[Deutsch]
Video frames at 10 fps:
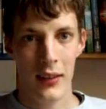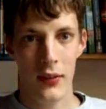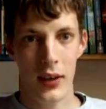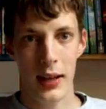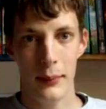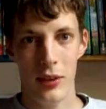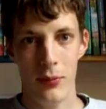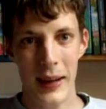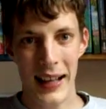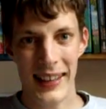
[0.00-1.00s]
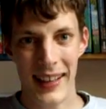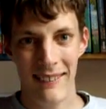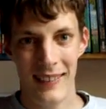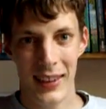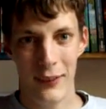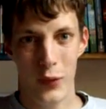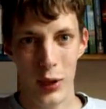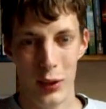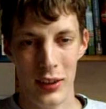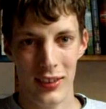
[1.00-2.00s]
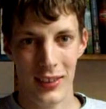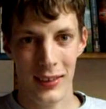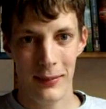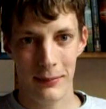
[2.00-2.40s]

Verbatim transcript: Vor allem die Spanier in der Vorrunde schon.